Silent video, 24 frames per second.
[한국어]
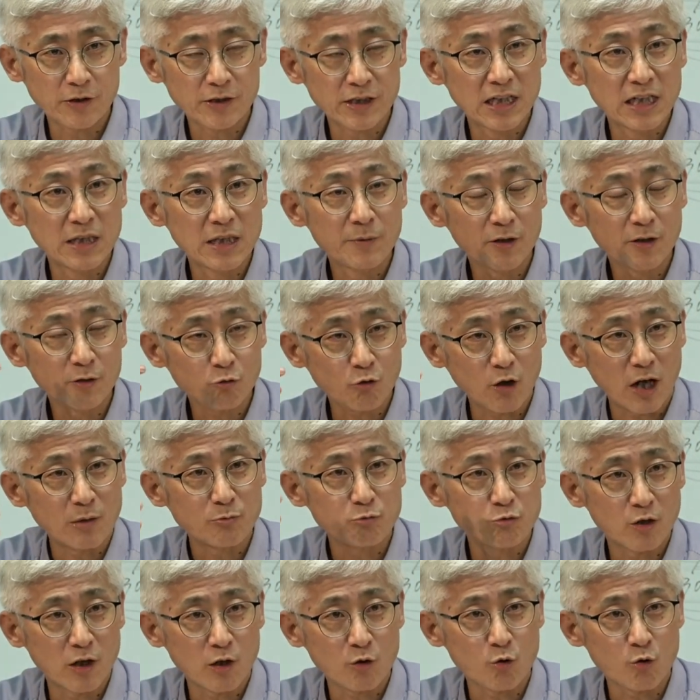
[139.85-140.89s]
길면
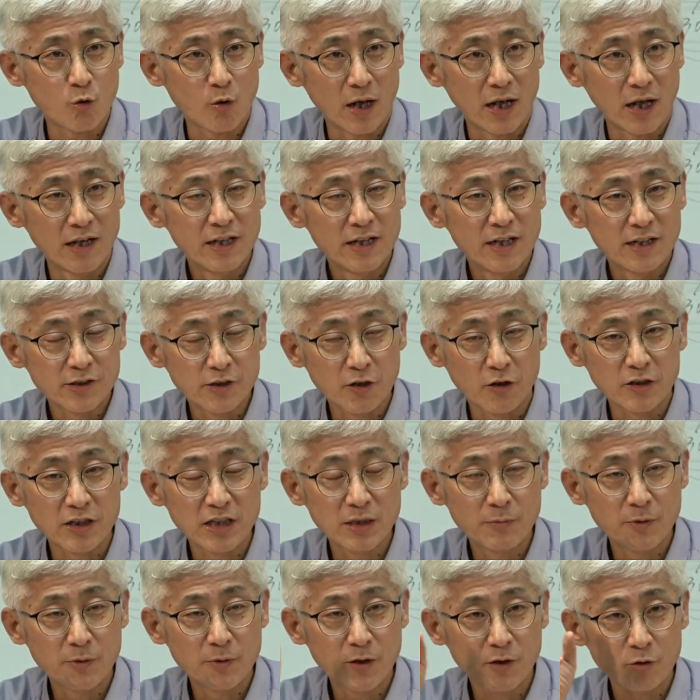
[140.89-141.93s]
과부와 고아, 더
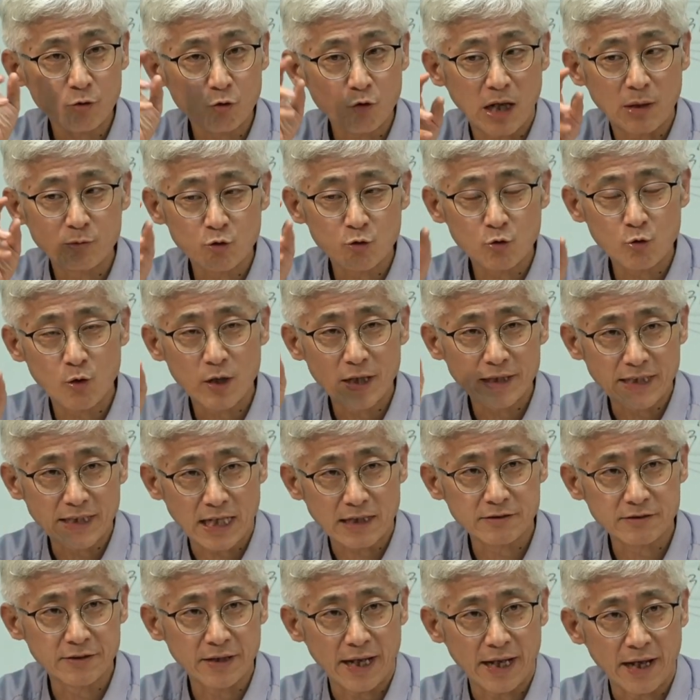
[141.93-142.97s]
길면 과부고와
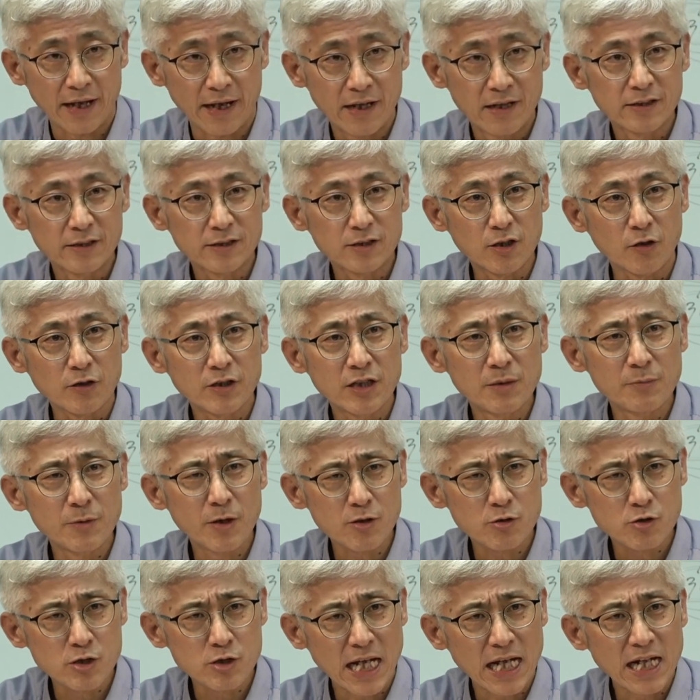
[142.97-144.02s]
나그네, 더
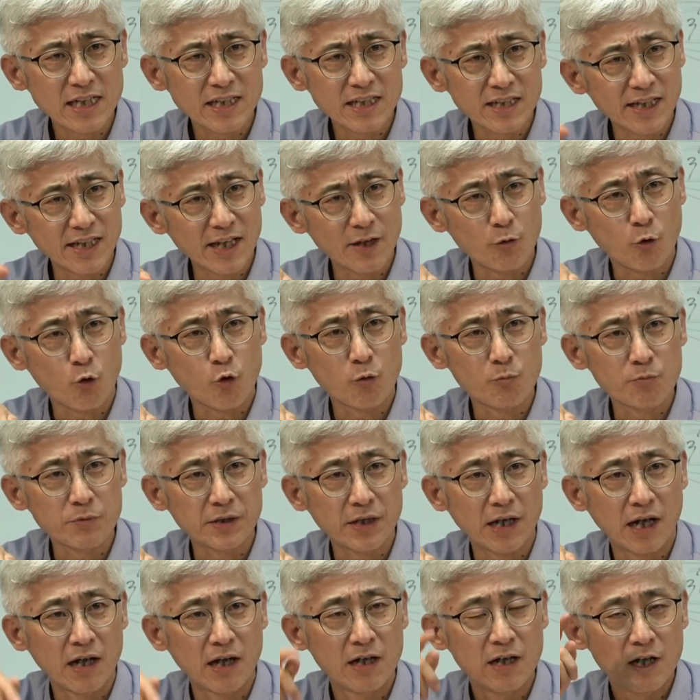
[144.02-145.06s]
길면 제일 긴 게
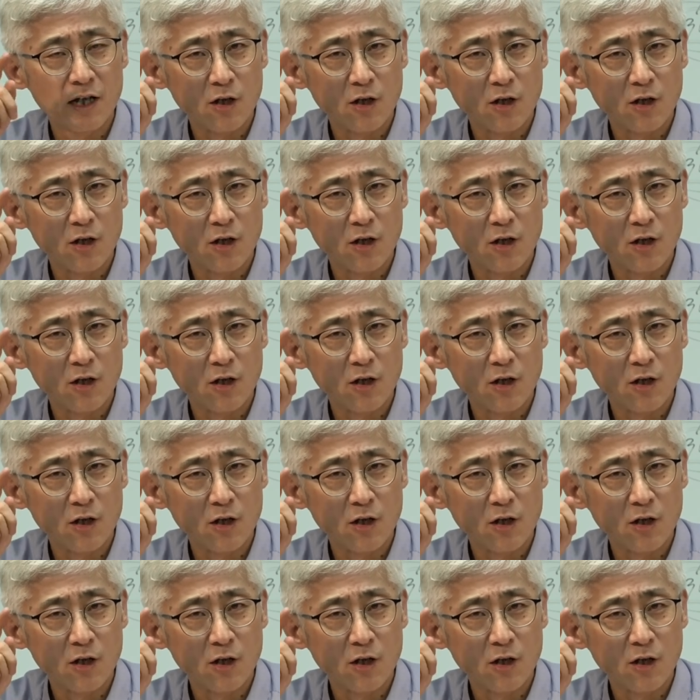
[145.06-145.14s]
요겁니다.